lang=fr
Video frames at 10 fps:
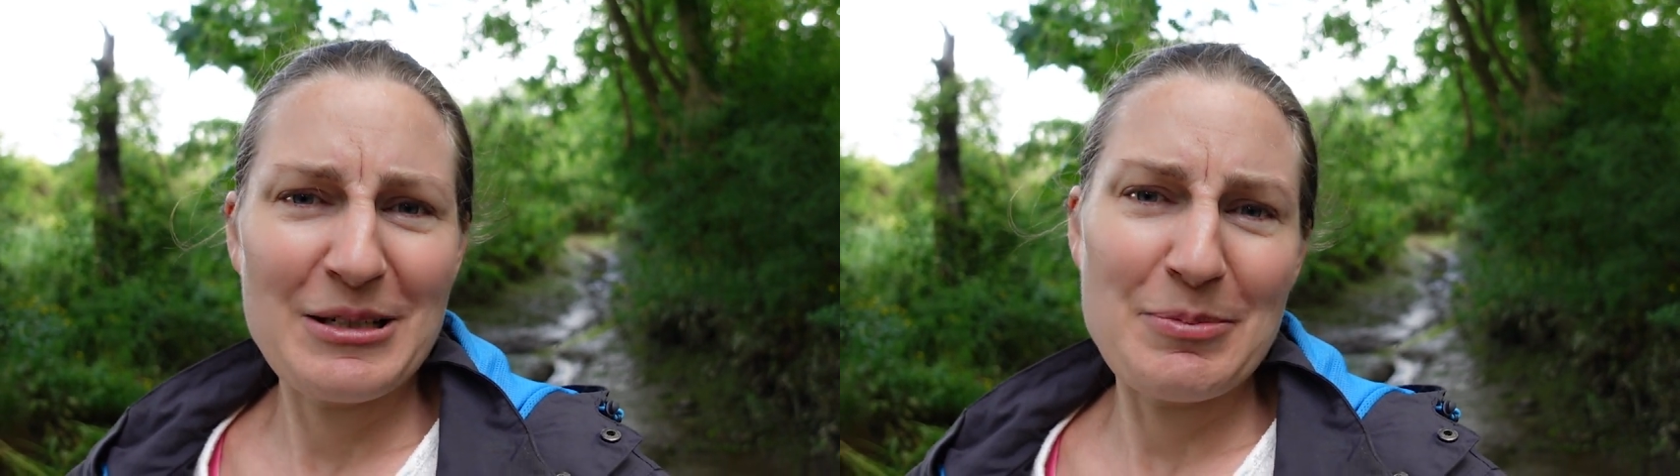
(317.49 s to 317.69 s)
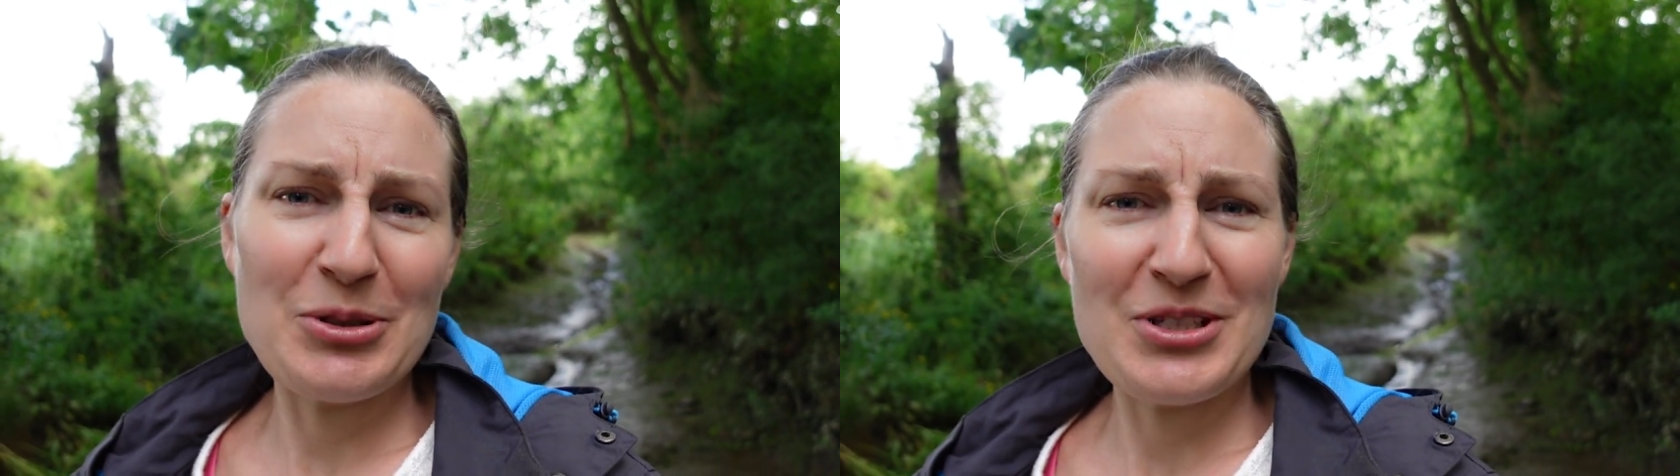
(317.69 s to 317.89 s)

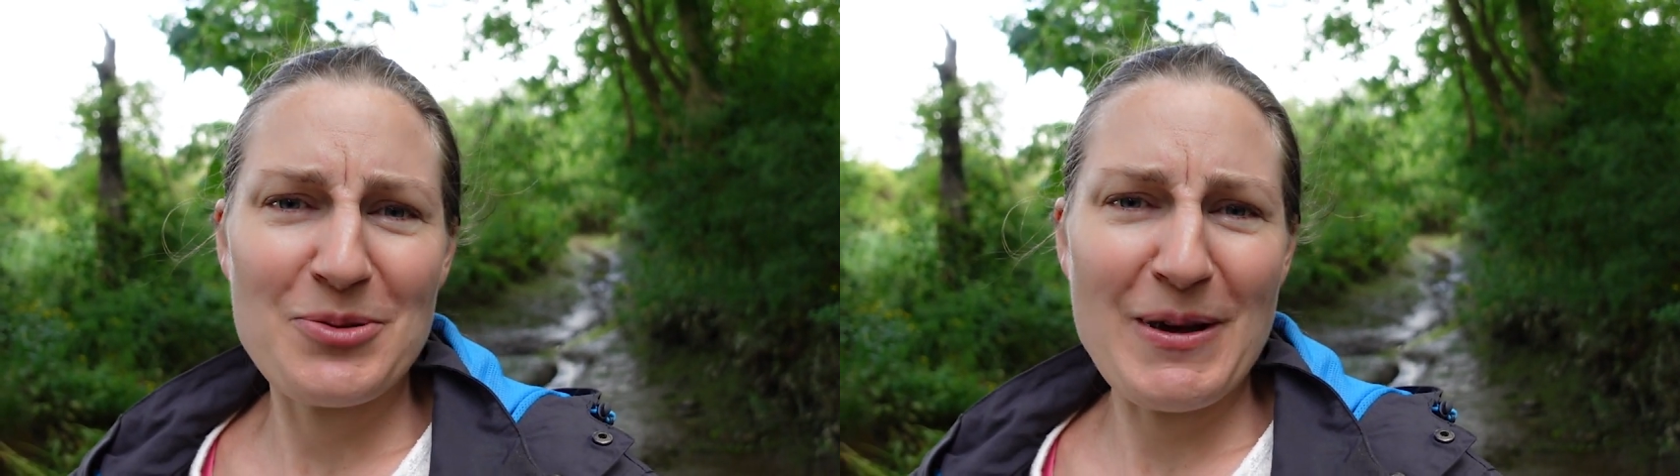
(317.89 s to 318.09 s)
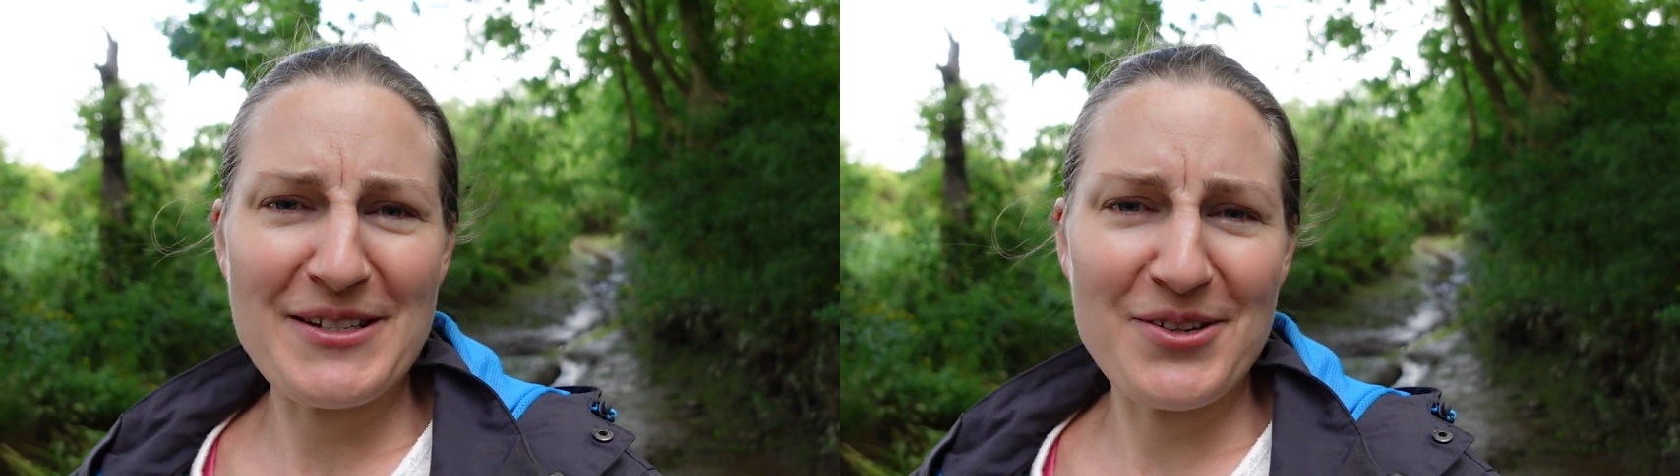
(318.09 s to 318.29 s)
mais on
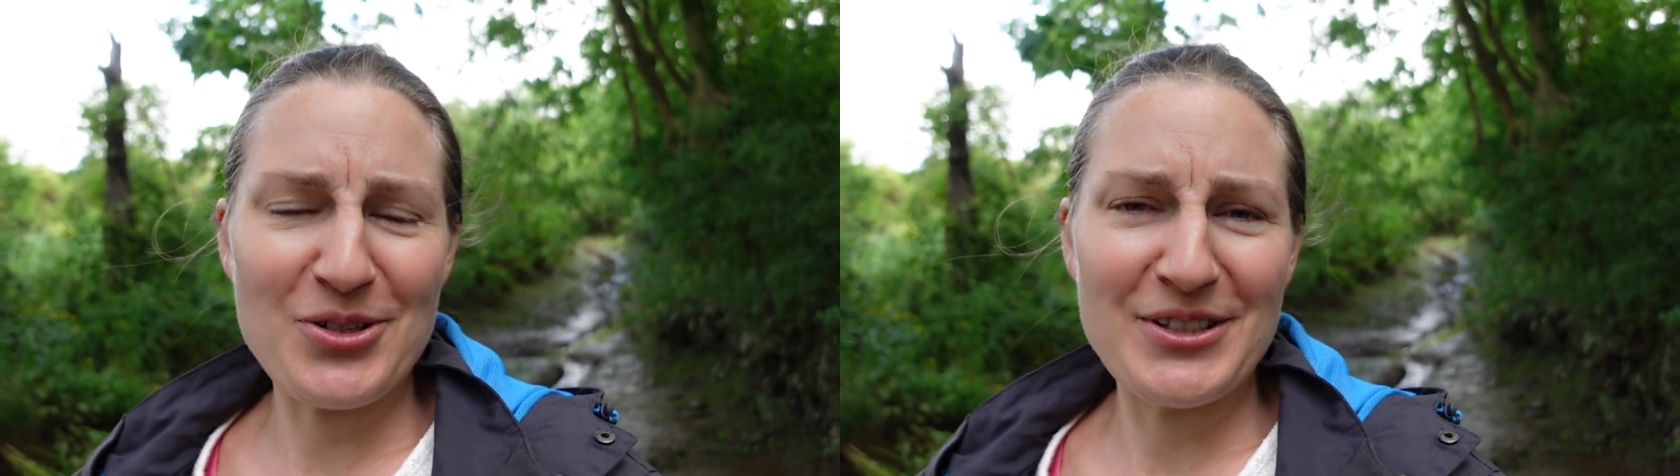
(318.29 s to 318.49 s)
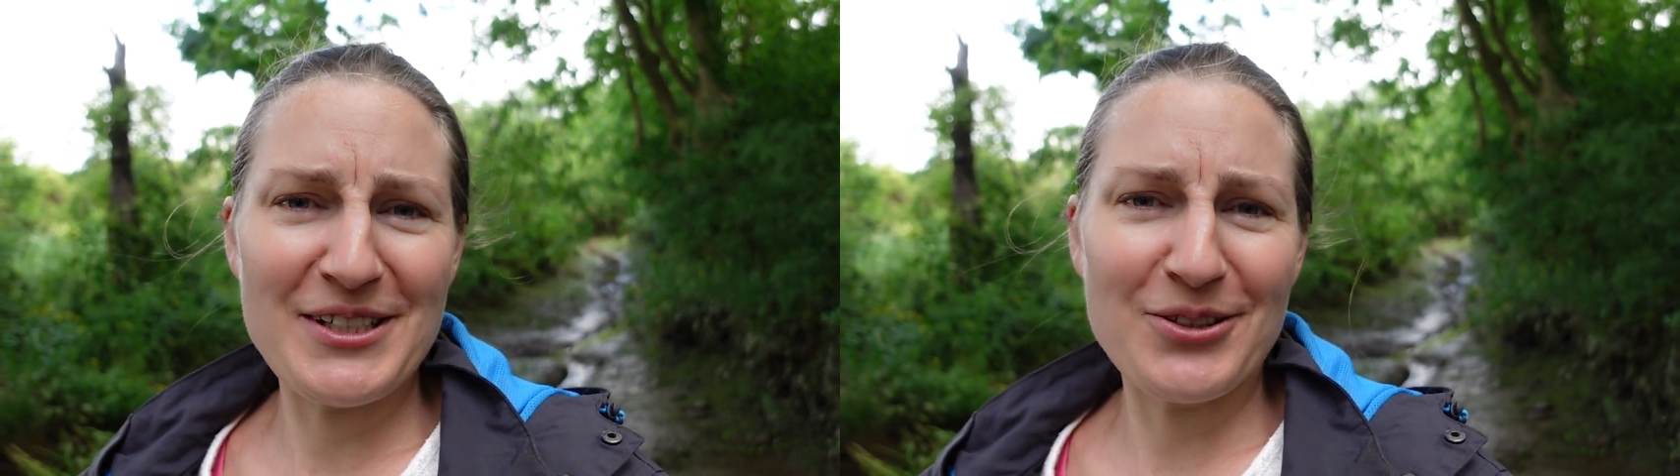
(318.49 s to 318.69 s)
espère s'en
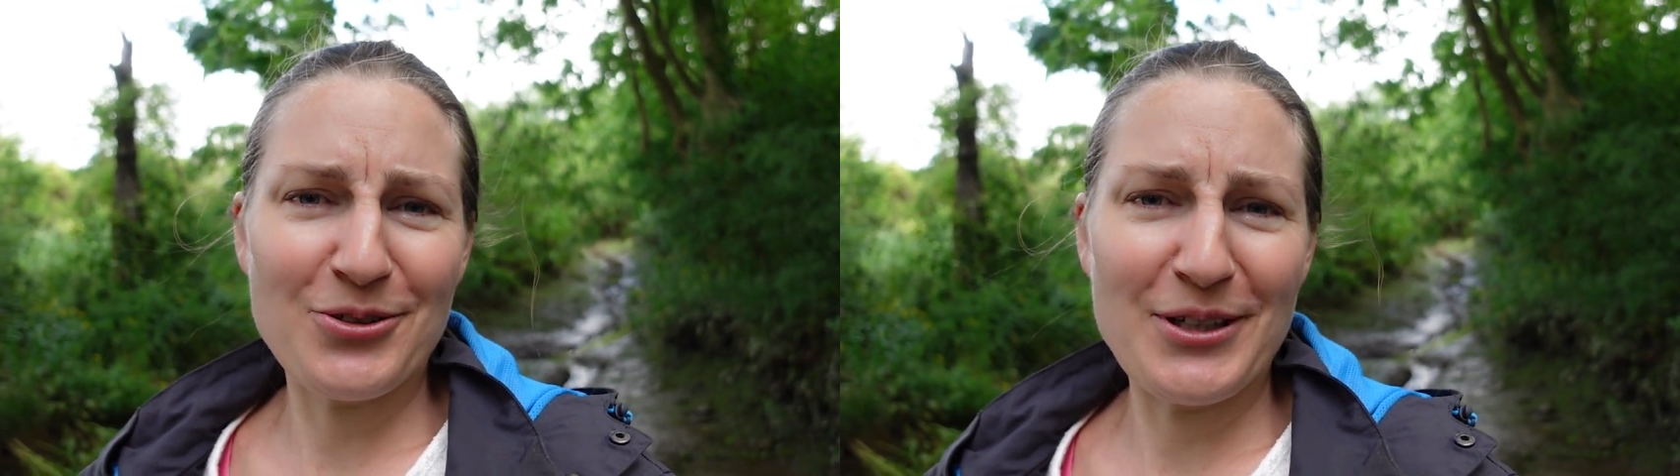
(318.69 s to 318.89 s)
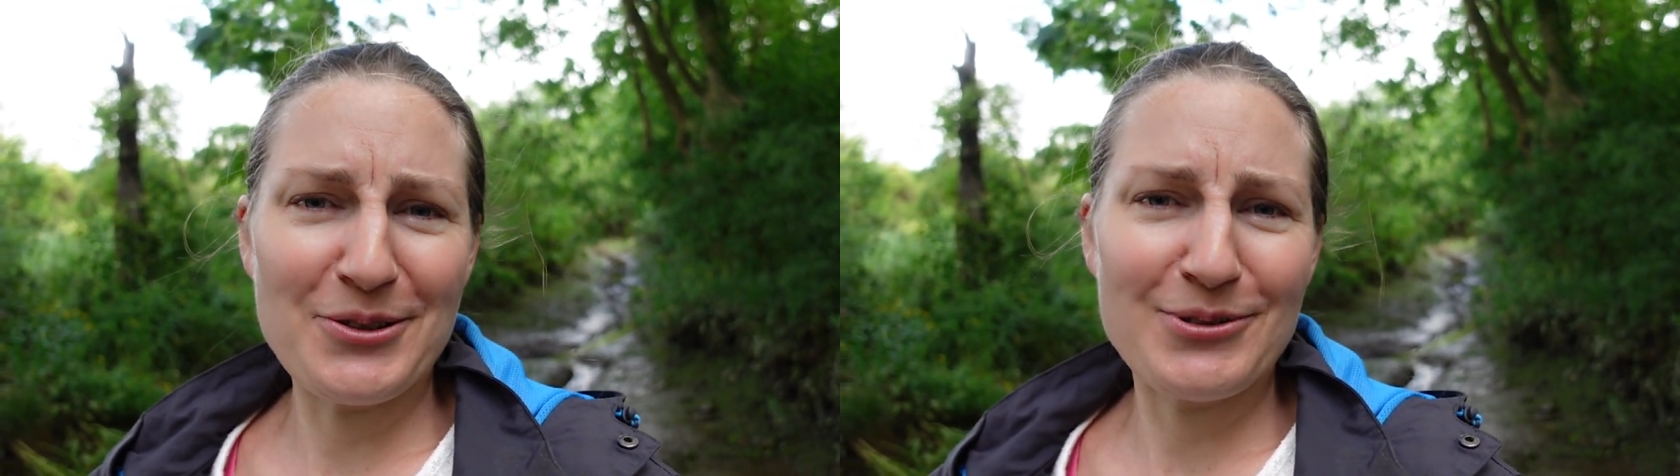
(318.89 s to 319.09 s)
sortir
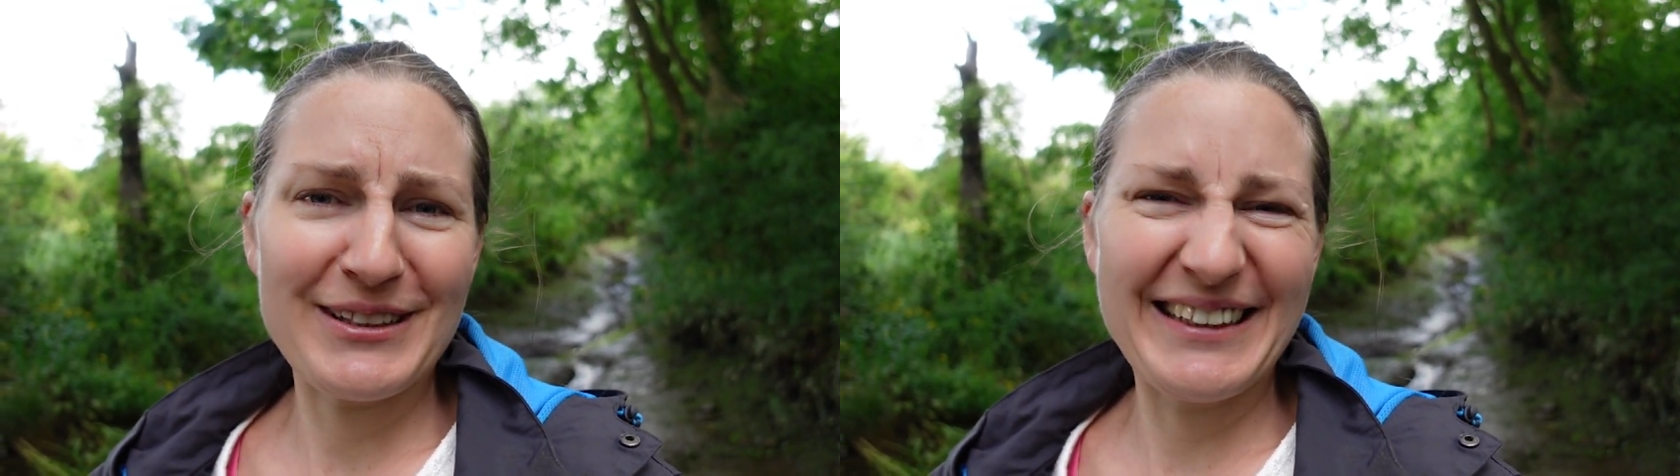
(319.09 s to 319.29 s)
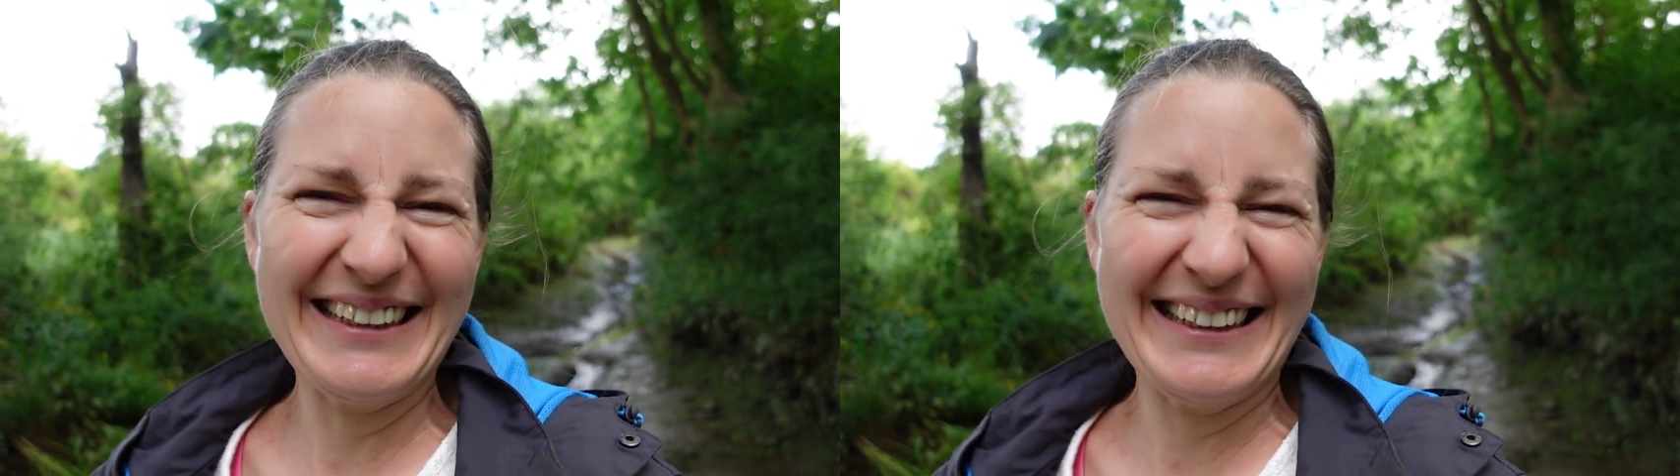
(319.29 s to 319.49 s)
entre les gouttes.